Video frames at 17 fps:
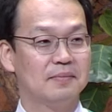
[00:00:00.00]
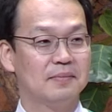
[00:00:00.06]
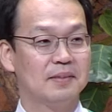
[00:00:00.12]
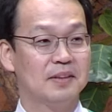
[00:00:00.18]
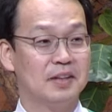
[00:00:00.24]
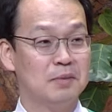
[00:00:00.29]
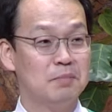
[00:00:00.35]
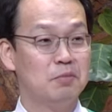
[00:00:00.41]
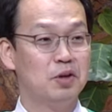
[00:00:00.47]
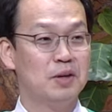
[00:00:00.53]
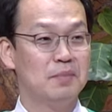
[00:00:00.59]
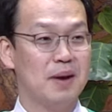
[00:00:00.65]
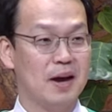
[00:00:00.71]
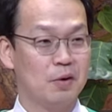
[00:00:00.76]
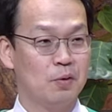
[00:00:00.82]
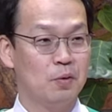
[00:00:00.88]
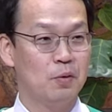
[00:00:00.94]
그 인물이
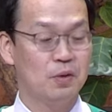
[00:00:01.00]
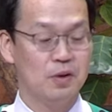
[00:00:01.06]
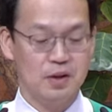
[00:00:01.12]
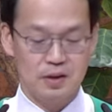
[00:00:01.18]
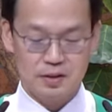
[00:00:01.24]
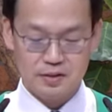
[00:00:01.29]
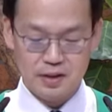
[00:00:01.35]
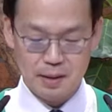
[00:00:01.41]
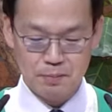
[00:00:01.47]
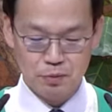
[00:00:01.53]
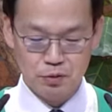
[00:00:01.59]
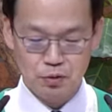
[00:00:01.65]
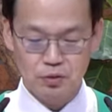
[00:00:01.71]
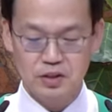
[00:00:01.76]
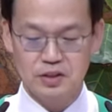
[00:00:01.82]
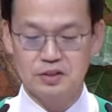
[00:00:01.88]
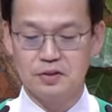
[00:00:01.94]
바로
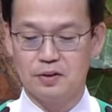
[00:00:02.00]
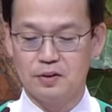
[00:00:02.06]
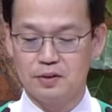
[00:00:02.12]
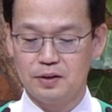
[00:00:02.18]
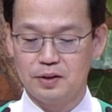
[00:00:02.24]
삼손이죠.